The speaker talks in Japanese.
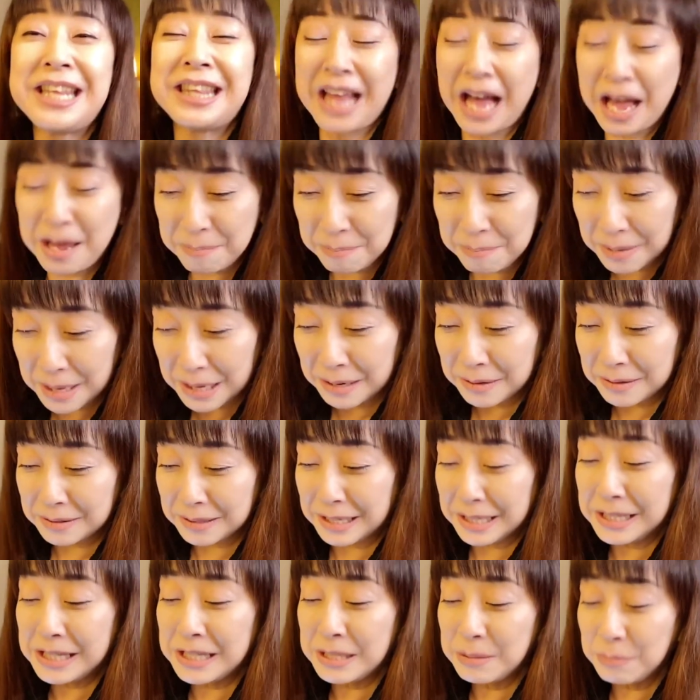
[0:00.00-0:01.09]
タイミング
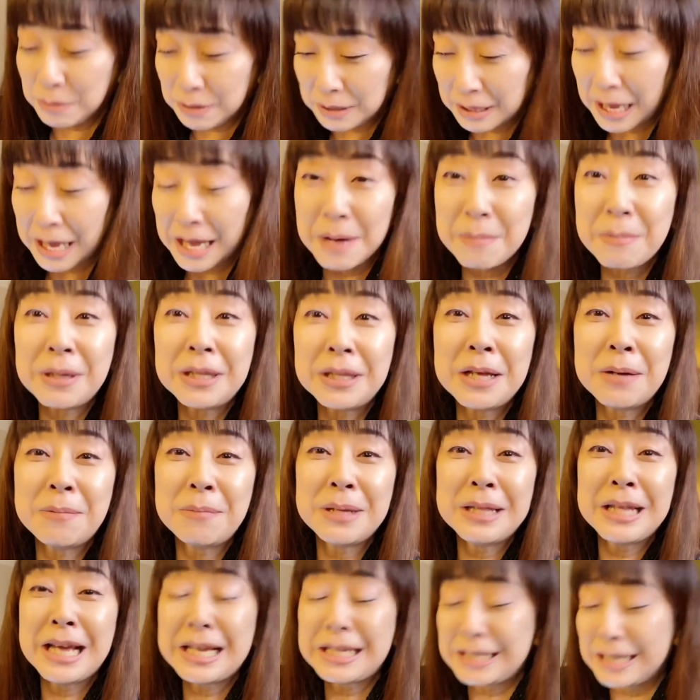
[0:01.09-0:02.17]
でいつもね山田
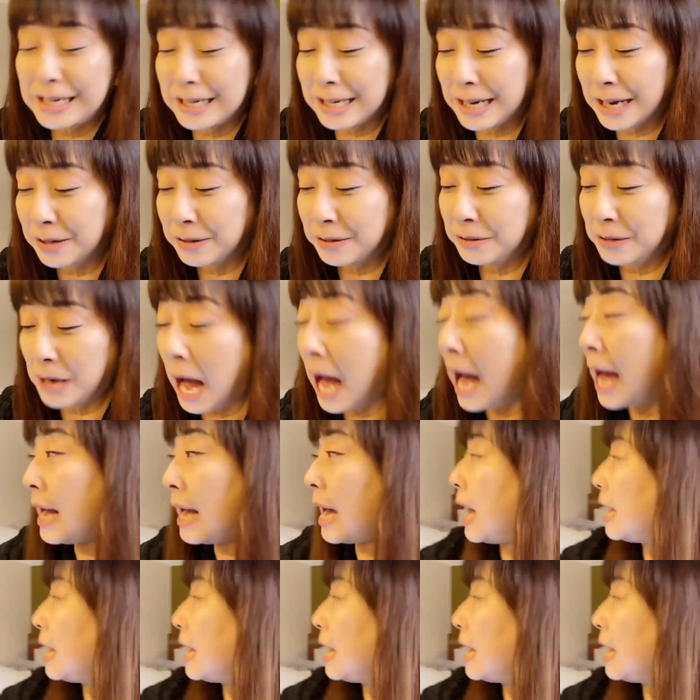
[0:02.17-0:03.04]
マネージャーが来るああ